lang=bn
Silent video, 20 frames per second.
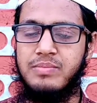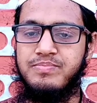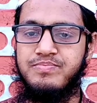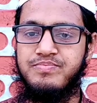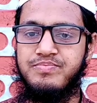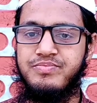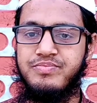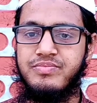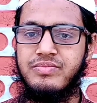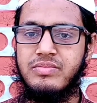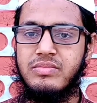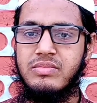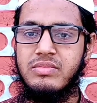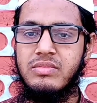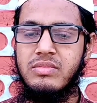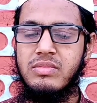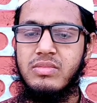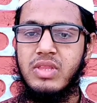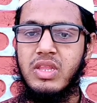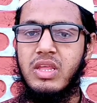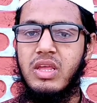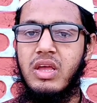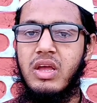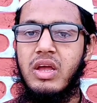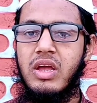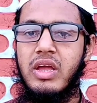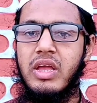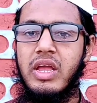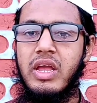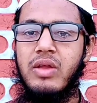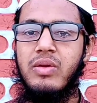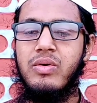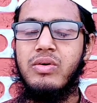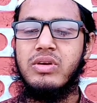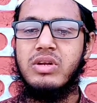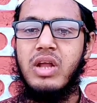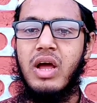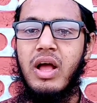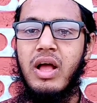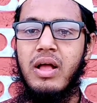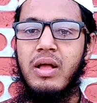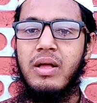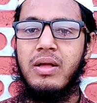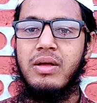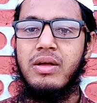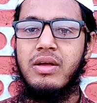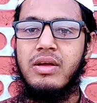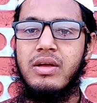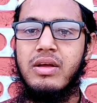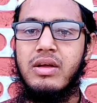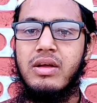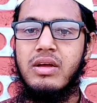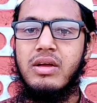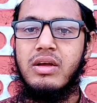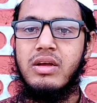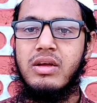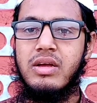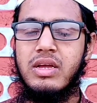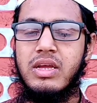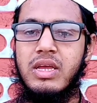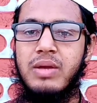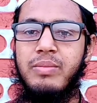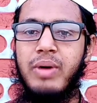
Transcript: এই রোগটা কিভাবে ছড়ায়